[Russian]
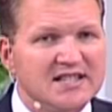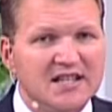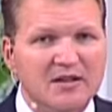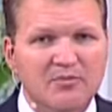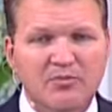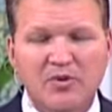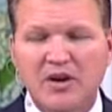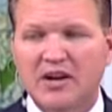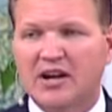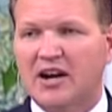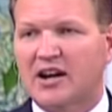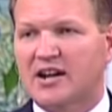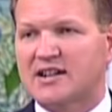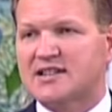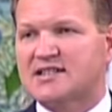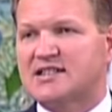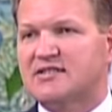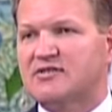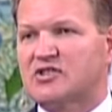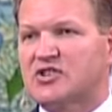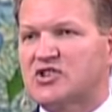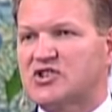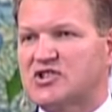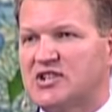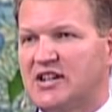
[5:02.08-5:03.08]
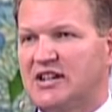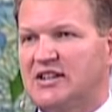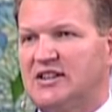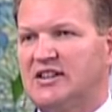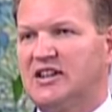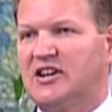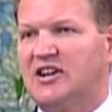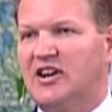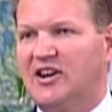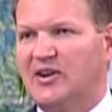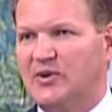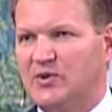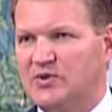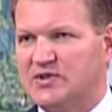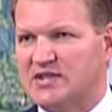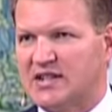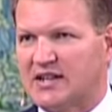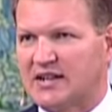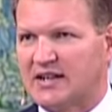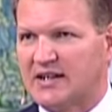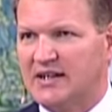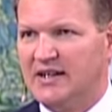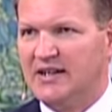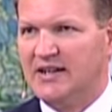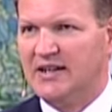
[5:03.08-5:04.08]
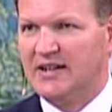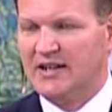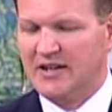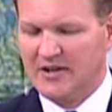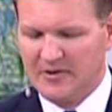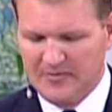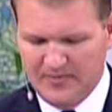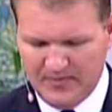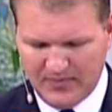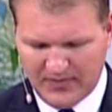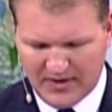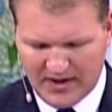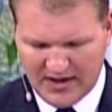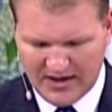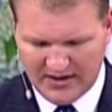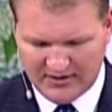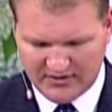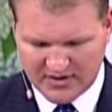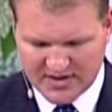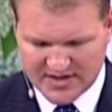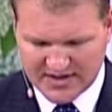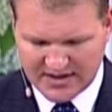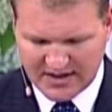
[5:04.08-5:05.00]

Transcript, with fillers: себе, как о совершенных людях. Вы